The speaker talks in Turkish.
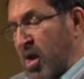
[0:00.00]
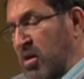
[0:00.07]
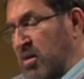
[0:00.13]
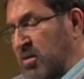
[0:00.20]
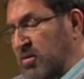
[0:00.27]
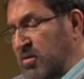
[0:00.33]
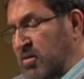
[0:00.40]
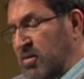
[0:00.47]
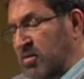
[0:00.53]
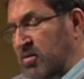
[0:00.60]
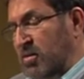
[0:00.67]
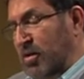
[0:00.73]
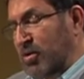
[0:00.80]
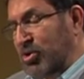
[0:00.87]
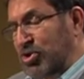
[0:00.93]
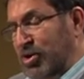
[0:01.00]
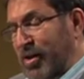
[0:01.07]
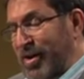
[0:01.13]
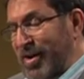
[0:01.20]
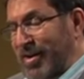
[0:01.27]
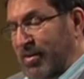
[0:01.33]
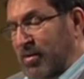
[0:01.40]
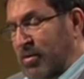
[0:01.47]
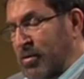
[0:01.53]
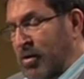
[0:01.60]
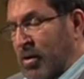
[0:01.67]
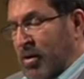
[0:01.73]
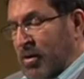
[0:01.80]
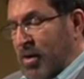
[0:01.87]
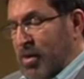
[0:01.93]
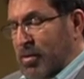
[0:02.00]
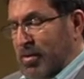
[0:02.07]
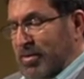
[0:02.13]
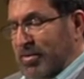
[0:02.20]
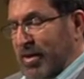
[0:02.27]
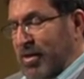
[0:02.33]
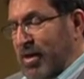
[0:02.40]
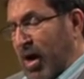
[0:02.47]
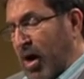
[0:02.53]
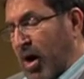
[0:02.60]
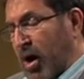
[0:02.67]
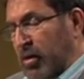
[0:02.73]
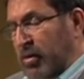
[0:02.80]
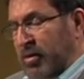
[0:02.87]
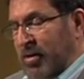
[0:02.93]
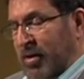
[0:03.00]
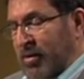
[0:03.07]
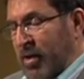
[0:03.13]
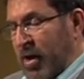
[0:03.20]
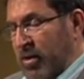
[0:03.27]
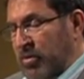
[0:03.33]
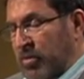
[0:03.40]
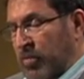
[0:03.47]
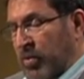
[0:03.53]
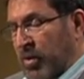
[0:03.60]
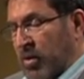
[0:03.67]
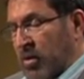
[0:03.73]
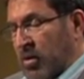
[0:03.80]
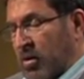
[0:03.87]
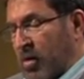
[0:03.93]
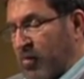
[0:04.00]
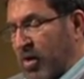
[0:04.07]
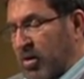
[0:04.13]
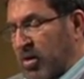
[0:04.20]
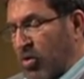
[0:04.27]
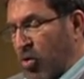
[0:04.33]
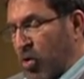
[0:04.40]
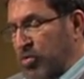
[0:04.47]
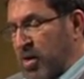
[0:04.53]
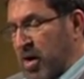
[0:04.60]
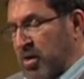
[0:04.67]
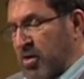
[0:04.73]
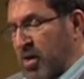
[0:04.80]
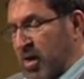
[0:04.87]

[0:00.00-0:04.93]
En iyisi siz satıcılara gidin, kendinize yağ alın dediler. Ne var ki onlar